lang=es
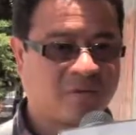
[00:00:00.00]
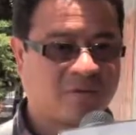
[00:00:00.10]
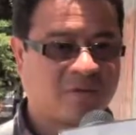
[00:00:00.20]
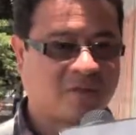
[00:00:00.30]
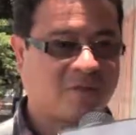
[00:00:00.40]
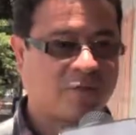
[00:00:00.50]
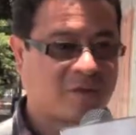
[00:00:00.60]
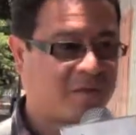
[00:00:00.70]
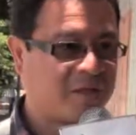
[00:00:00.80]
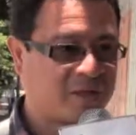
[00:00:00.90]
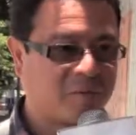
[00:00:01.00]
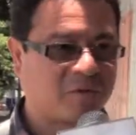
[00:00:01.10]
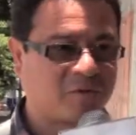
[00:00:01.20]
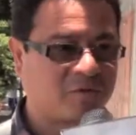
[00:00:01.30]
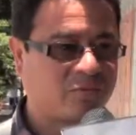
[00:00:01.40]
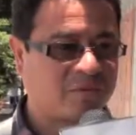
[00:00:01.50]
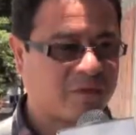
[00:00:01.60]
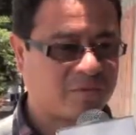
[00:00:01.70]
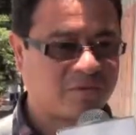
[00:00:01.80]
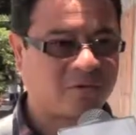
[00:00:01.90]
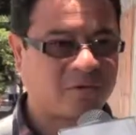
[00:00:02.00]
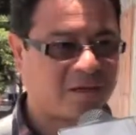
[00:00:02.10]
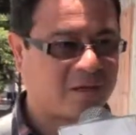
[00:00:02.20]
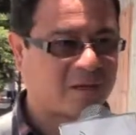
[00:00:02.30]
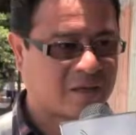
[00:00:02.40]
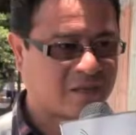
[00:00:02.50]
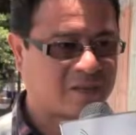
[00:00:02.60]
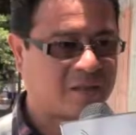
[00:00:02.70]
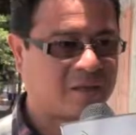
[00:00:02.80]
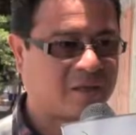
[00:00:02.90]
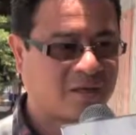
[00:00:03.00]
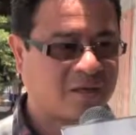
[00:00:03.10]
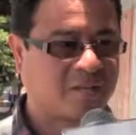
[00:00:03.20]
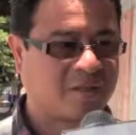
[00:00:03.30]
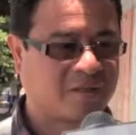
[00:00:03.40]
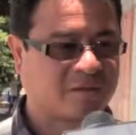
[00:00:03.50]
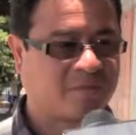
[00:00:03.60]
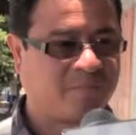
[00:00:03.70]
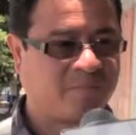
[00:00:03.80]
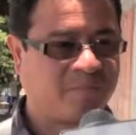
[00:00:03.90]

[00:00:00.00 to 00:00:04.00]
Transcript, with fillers: entonces lo que brindamos es un servicio de calidad en alimentación.